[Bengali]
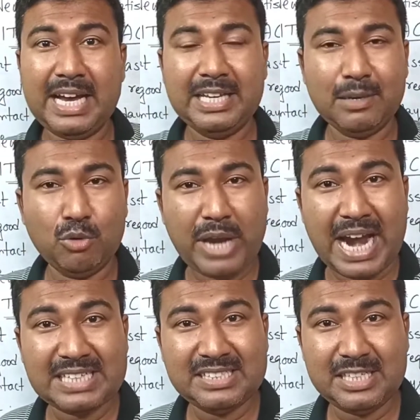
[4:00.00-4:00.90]
এখানে যেমন
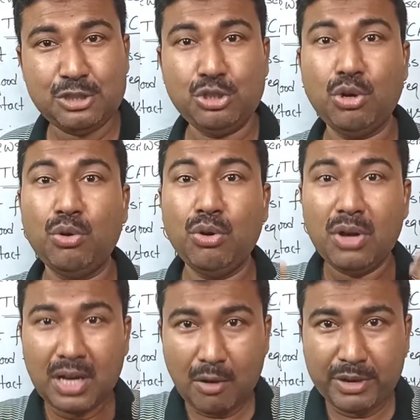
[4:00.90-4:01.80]
অ্যাড দিচ্ছ
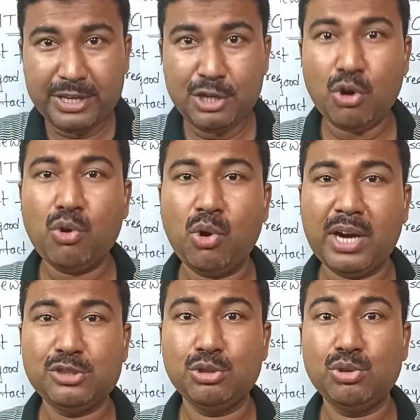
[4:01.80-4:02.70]
কাউকে নিয়োগ
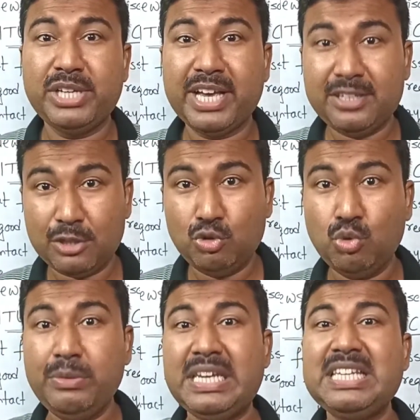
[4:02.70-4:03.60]
করার জন্য সেক্ষেত্রে
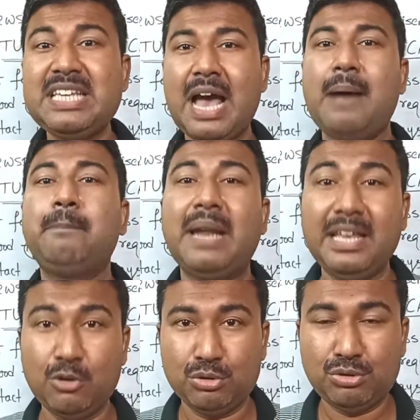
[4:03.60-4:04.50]
তুমি নিজে অ্যাপ্লাই
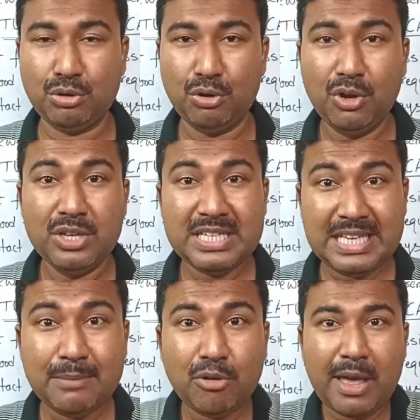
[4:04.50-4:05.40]
করছো
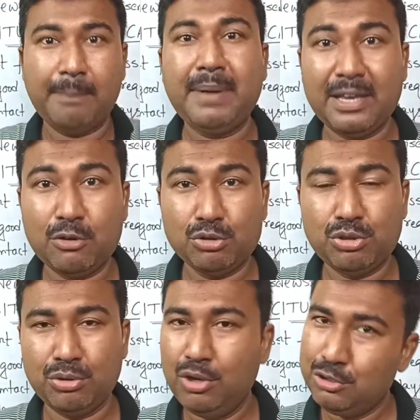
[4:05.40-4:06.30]
কি বলে অ্যাপ্লাই
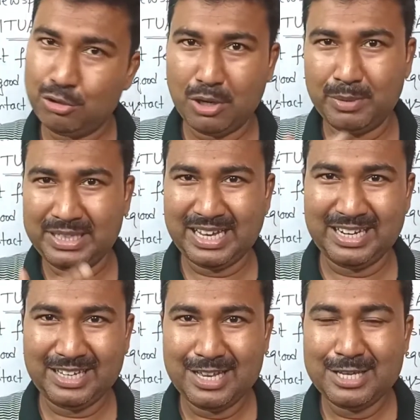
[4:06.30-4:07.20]
করছো চলো এবার দেখে
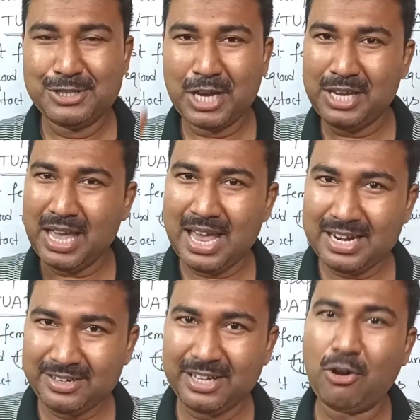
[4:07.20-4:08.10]
নিই সেই
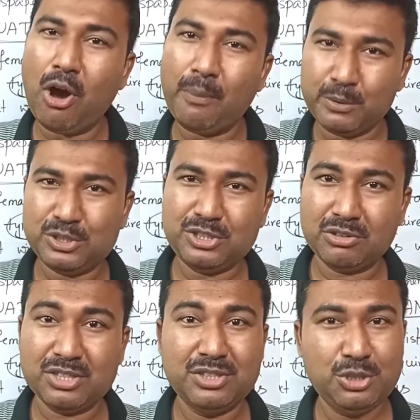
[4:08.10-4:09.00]
এর ঠিক অপোজিট
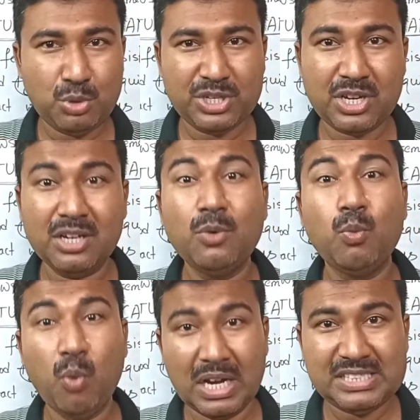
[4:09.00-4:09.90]
অর্থাৎ সিচুয়েশন
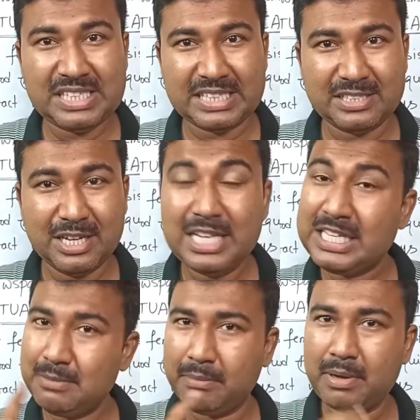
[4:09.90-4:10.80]
ওয়ান্টেড
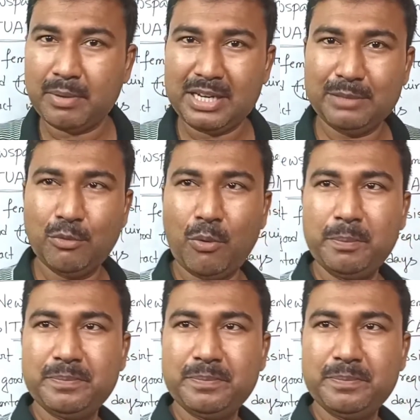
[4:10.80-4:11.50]
কিভাবে আমরা লিখবো